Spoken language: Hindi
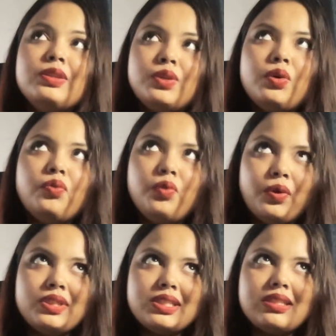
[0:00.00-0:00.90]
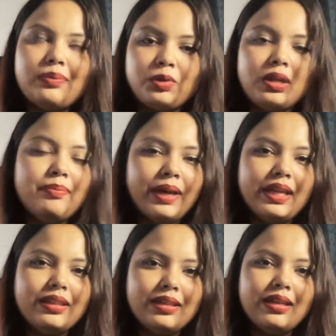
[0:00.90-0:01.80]
तो वो चीज़ आप थोड़ा
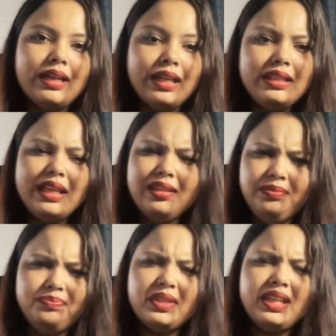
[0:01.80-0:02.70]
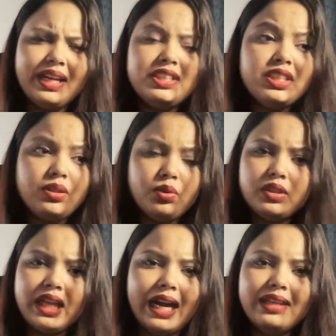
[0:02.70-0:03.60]
मेहनत करना है एंड देन इन एडिशन टू
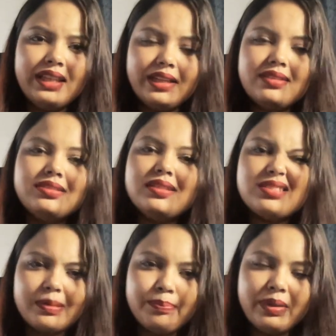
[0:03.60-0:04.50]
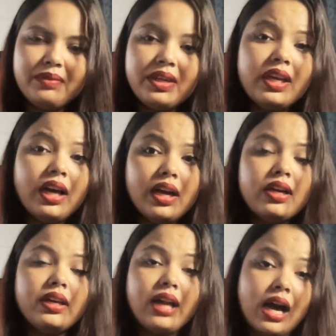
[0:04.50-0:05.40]
दैट दैट इज़ द सिंपल वे
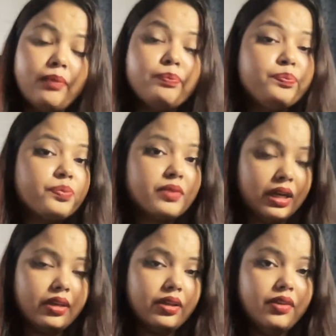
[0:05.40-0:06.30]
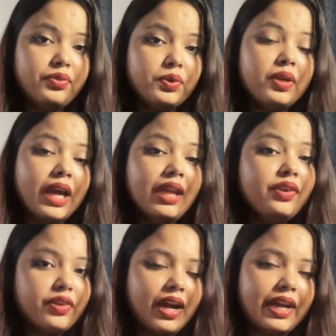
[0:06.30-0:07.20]
अगर आप इफ़ यू कैन
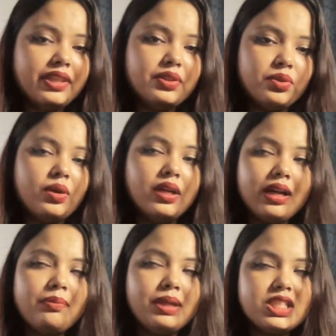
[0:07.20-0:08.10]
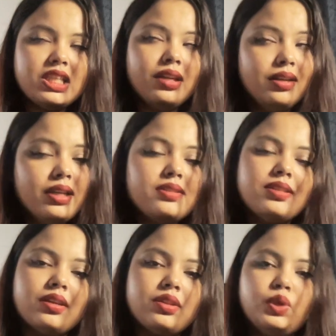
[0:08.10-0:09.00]
राइट यू नो अगर आप अच्छा लिख
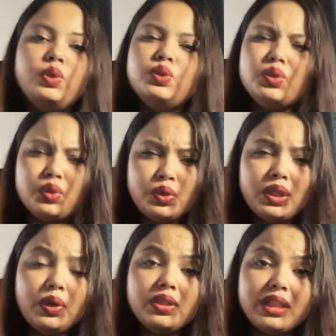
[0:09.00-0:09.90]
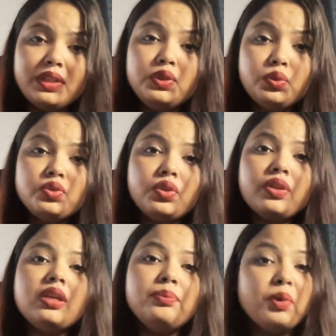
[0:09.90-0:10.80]
सकते हो सो देन यूज़ योर
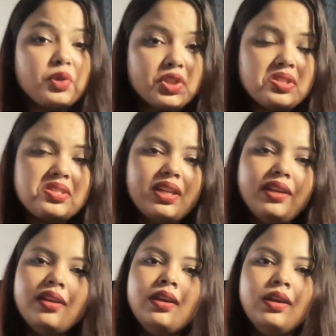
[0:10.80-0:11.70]
इमोशंस लाइक